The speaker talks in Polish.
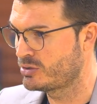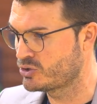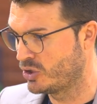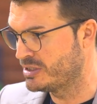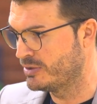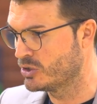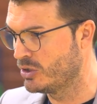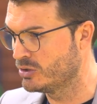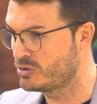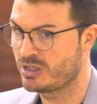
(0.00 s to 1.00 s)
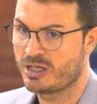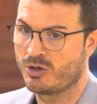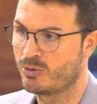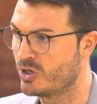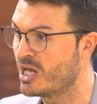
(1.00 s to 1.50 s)
Soltan Drot, e,
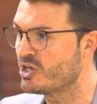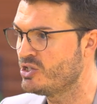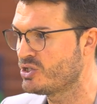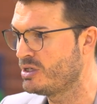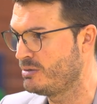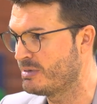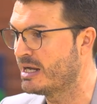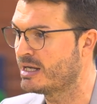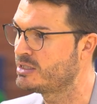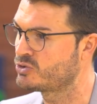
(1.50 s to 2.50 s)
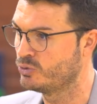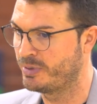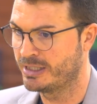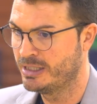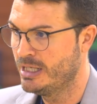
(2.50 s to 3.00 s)
obrona Ricci, Branka jest
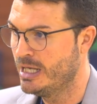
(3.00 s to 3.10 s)
super.